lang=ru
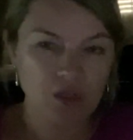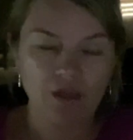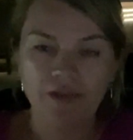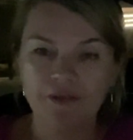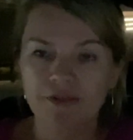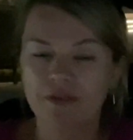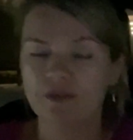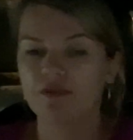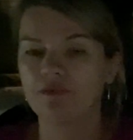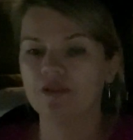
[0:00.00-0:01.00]
ладненько,
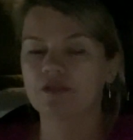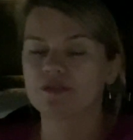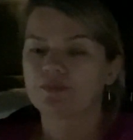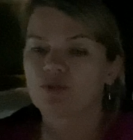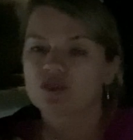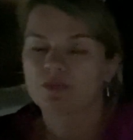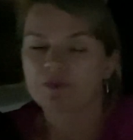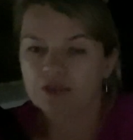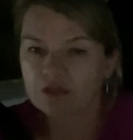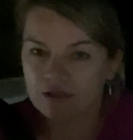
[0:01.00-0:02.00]
давайте. Просто
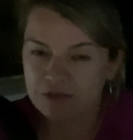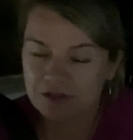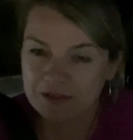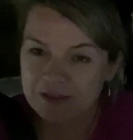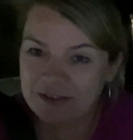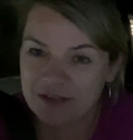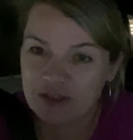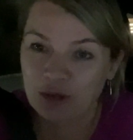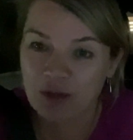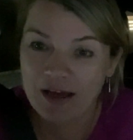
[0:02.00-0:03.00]
про это хотелось сказать,
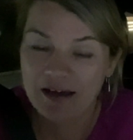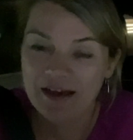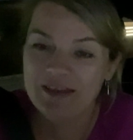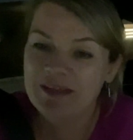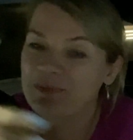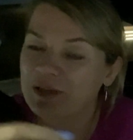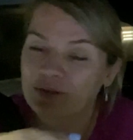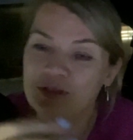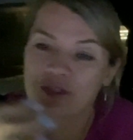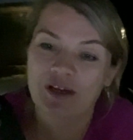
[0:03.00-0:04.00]
что не про
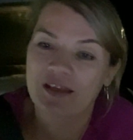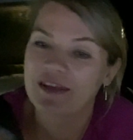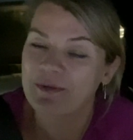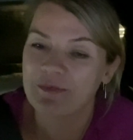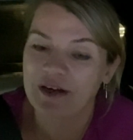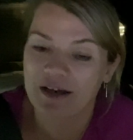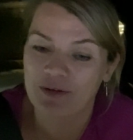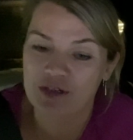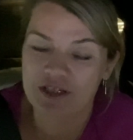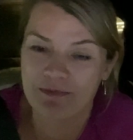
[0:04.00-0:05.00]
то, что какие мы
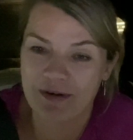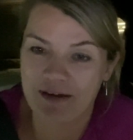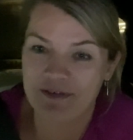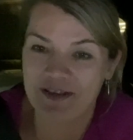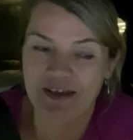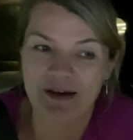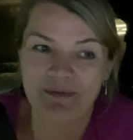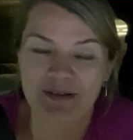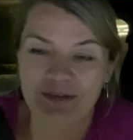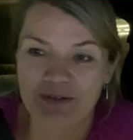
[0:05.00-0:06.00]
хорошие и праведные, а
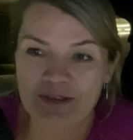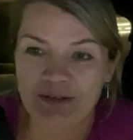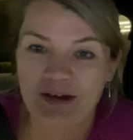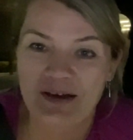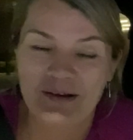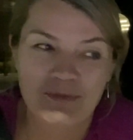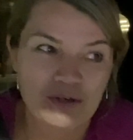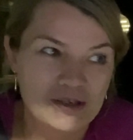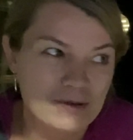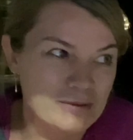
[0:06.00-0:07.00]
про то, что как
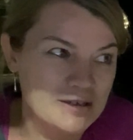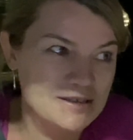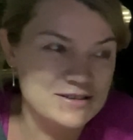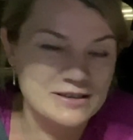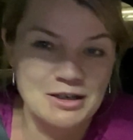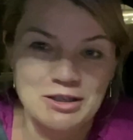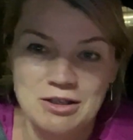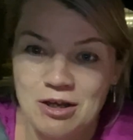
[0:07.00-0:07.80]
работник магазина говорит,